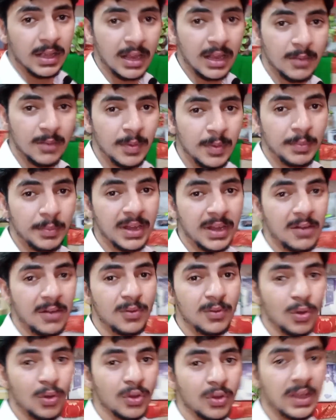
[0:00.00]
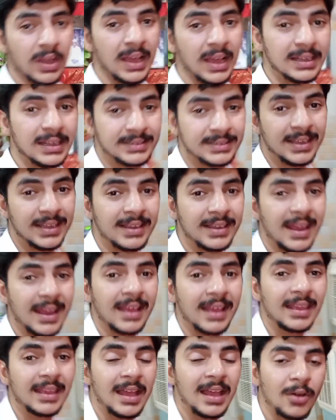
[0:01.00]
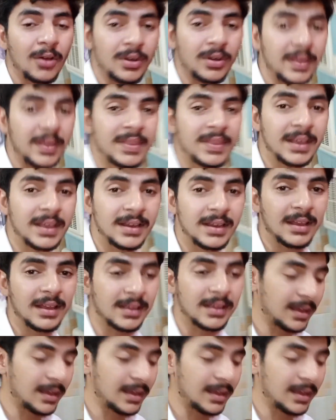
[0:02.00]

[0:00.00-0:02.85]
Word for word: कल भी मेरा ब्लॉग ऐसे ही रह गया और रहता ही रह